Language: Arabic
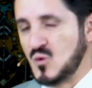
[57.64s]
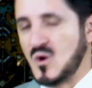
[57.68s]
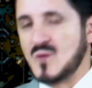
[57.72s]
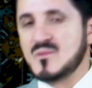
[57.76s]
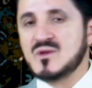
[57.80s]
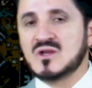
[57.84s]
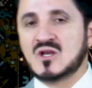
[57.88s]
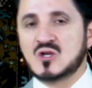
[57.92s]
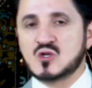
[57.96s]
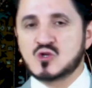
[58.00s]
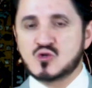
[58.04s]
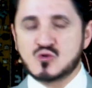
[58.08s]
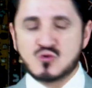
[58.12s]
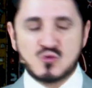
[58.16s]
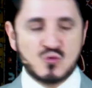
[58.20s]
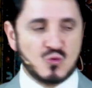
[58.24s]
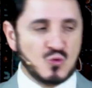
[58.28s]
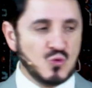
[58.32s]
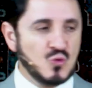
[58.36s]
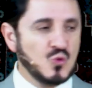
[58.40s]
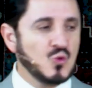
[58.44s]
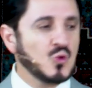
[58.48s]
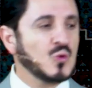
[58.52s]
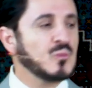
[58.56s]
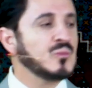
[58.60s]
ومن
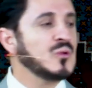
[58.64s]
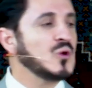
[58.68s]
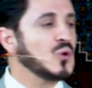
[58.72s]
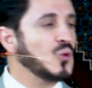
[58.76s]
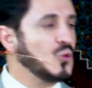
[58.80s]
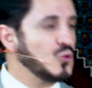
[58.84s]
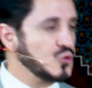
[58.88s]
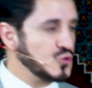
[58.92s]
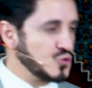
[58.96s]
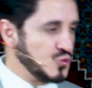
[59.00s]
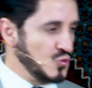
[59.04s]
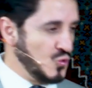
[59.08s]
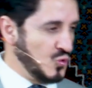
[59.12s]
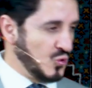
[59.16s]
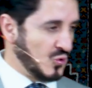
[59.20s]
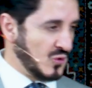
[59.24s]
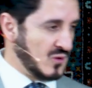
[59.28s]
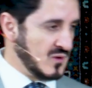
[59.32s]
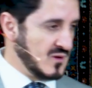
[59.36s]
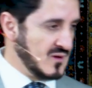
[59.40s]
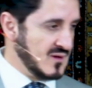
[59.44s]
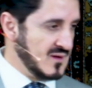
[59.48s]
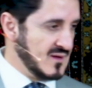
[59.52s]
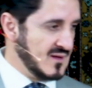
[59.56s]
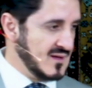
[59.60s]
الشعور
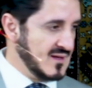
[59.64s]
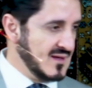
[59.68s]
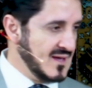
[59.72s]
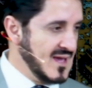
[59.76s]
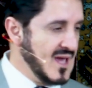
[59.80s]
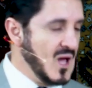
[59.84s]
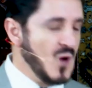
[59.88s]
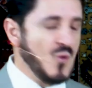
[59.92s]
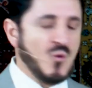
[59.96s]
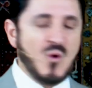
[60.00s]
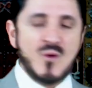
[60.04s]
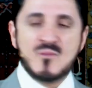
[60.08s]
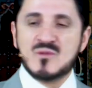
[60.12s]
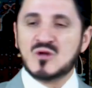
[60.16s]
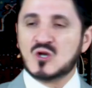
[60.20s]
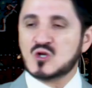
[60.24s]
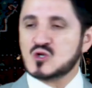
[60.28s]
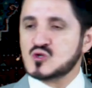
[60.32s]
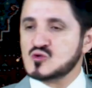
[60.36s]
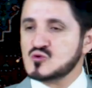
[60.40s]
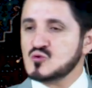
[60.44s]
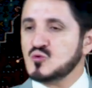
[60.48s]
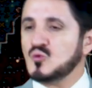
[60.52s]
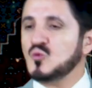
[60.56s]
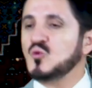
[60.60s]
بالقصور ومن
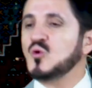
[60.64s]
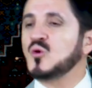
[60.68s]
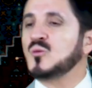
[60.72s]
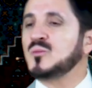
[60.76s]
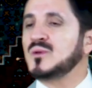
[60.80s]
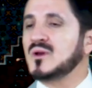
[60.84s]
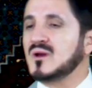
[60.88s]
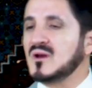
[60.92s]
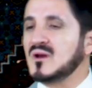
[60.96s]
الشعور